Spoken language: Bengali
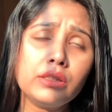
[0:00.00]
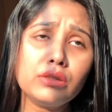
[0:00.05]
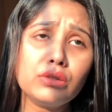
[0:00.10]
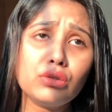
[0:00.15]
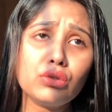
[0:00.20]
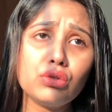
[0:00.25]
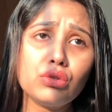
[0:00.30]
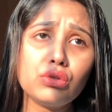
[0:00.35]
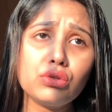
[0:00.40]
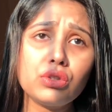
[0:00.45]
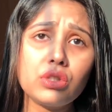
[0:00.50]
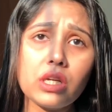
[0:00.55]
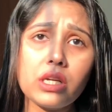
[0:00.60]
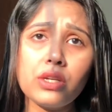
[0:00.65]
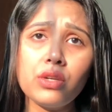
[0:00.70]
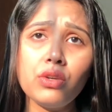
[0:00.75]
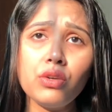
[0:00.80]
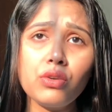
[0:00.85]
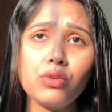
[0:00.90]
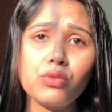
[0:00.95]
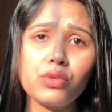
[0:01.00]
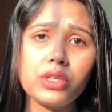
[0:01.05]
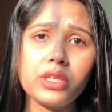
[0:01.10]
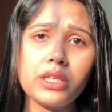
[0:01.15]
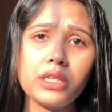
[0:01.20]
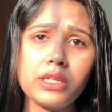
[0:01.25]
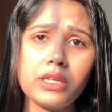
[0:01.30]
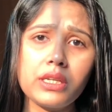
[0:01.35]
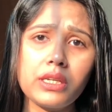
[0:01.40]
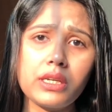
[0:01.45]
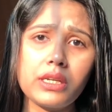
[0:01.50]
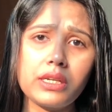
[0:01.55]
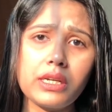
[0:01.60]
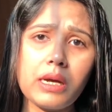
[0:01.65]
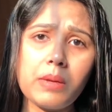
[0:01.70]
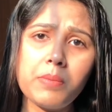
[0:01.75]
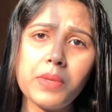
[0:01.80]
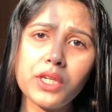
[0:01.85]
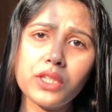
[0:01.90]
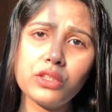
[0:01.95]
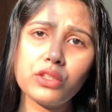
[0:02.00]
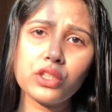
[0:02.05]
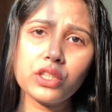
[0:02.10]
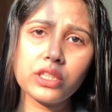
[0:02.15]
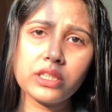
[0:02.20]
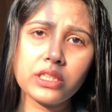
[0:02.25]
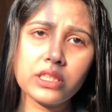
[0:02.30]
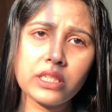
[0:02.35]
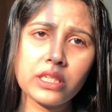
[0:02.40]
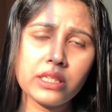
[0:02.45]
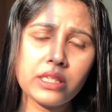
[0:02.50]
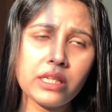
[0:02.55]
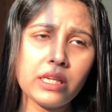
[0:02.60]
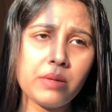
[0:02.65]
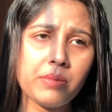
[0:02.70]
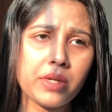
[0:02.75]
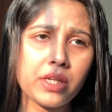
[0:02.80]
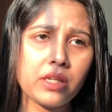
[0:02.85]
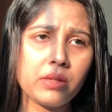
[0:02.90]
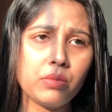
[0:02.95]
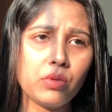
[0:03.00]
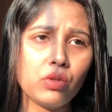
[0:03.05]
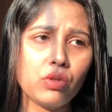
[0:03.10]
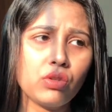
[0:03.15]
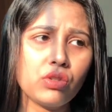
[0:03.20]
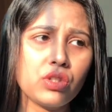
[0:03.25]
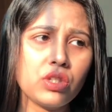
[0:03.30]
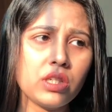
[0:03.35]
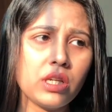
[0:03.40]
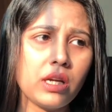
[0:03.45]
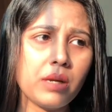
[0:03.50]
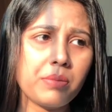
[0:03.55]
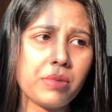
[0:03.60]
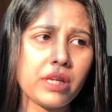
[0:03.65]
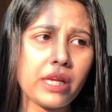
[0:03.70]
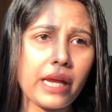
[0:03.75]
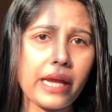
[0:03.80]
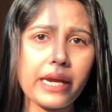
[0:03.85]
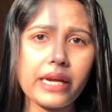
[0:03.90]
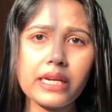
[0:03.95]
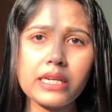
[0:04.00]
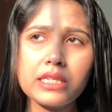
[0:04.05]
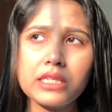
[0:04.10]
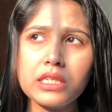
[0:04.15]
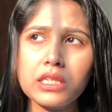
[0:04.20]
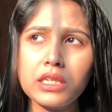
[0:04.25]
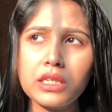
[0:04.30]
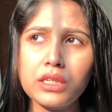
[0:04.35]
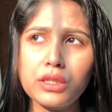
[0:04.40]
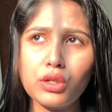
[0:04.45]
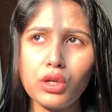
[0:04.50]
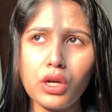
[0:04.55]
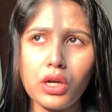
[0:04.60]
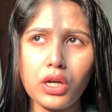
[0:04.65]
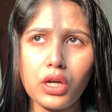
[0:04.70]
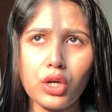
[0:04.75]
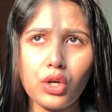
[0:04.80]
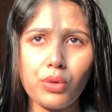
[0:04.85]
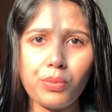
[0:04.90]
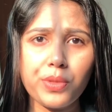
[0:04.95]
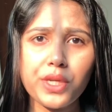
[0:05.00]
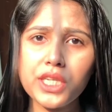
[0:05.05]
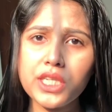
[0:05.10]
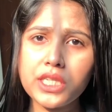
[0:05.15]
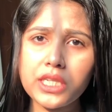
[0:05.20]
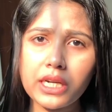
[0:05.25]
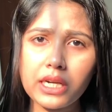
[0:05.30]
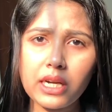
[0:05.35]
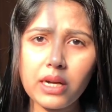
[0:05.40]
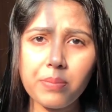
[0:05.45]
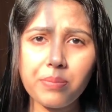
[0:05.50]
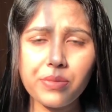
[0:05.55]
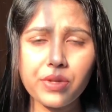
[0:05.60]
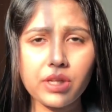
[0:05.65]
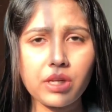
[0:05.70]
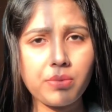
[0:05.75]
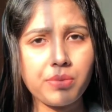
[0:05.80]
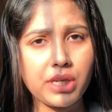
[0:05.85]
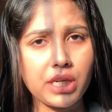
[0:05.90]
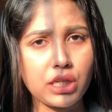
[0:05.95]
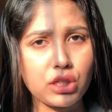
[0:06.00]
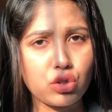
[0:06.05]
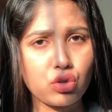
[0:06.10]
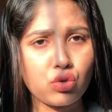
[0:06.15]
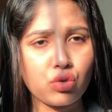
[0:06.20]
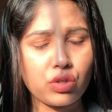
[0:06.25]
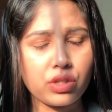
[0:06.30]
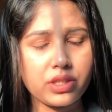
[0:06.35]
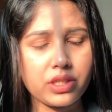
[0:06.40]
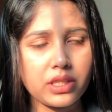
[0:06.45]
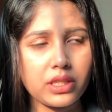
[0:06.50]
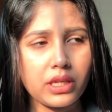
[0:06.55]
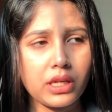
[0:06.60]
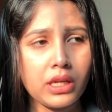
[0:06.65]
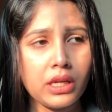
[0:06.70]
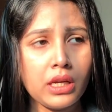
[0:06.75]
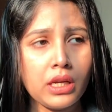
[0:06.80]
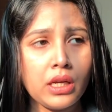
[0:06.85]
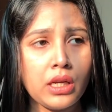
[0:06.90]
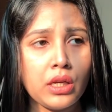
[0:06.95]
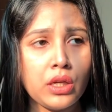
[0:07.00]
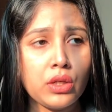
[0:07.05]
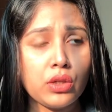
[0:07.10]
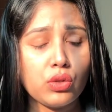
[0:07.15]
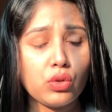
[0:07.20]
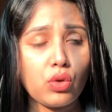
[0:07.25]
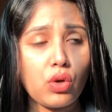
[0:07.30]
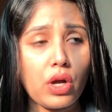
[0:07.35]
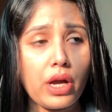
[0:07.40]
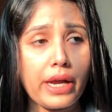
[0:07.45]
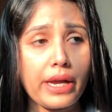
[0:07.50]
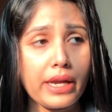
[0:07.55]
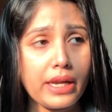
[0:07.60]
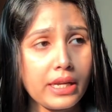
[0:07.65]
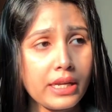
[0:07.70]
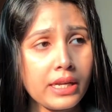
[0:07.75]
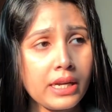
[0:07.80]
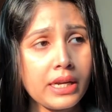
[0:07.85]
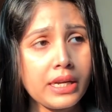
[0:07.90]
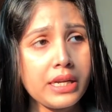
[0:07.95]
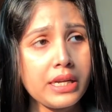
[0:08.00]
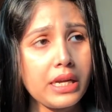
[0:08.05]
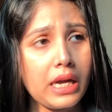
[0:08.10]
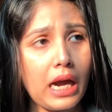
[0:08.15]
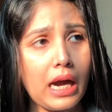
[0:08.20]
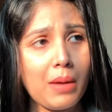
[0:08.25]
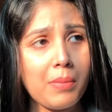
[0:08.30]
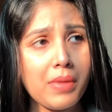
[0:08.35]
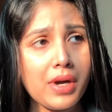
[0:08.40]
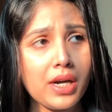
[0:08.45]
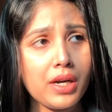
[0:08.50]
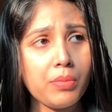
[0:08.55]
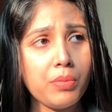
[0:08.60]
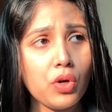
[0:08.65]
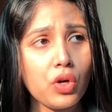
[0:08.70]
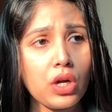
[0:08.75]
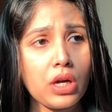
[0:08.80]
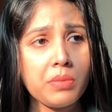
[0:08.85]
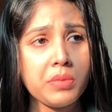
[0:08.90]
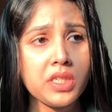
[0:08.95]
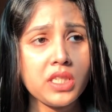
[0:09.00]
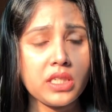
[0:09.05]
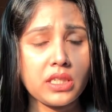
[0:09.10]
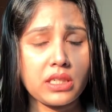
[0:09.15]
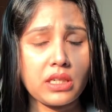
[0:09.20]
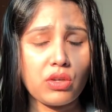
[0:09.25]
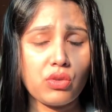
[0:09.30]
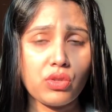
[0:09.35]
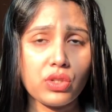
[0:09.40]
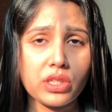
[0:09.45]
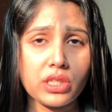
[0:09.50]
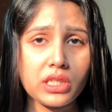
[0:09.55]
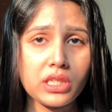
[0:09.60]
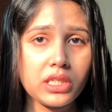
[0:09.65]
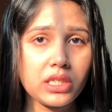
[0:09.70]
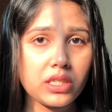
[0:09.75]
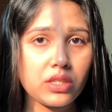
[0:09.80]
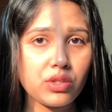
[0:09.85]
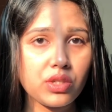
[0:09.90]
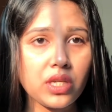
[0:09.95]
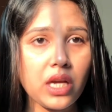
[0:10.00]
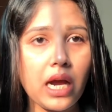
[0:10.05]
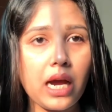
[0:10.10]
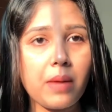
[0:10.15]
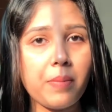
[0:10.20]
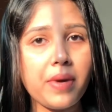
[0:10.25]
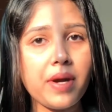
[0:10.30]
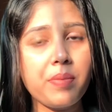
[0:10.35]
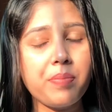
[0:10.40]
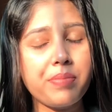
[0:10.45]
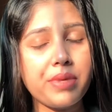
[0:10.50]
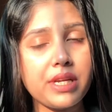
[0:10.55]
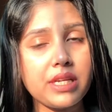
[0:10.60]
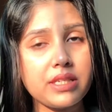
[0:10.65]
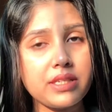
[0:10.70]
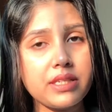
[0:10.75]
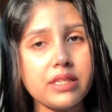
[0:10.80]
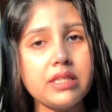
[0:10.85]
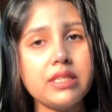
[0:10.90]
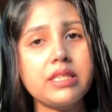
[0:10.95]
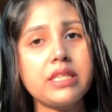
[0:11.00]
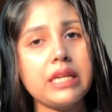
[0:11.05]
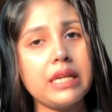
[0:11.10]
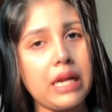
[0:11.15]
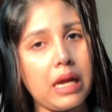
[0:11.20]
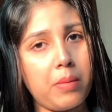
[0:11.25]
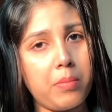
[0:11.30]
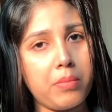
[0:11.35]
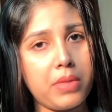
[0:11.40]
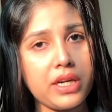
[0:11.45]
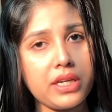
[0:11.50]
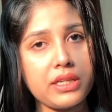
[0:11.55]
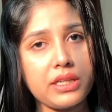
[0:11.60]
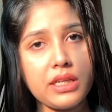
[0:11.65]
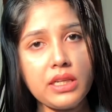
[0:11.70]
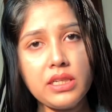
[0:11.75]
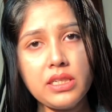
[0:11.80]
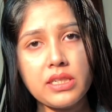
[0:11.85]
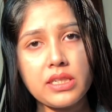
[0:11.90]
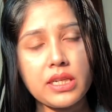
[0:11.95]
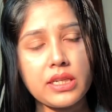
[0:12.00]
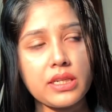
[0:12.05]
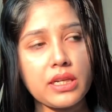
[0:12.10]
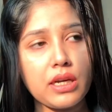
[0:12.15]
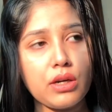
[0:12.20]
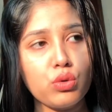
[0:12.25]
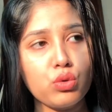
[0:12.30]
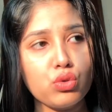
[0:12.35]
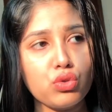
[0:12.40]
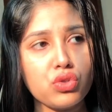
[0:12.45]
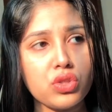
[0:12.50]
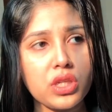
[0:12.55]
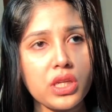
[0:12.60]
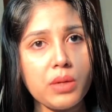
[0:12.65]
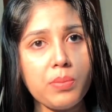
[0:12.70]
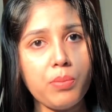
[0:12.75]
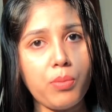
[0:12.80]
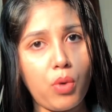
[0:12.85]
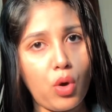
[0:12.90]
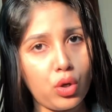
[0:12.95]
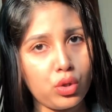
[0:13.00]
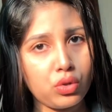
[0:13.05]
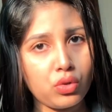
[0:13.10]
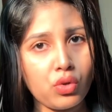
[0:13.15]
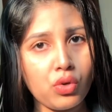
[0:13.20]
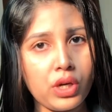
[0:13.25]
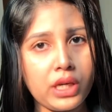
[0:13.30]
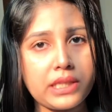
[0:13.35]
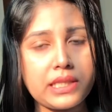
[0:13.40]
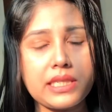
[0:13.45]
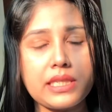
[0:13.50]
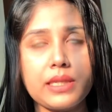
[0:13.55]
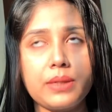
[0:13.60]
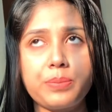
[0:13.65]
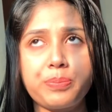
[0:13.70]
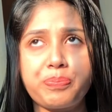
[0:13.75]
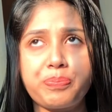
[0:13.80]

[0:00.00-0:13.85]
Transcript: তো যাই হোক উনি নাম্বার দেওয়ার সাথে সাথে আমাকে বললো যে আমি এক হাজার বিশ টাকা আপনাকে বিকাশ করেছি তো এইখানে আমার বোকামি যেটা হয়েছে সেটা হচ্ছে আমার পেজের যে নাম্বারটা সেটা হচ্ছে বন্ধ আছে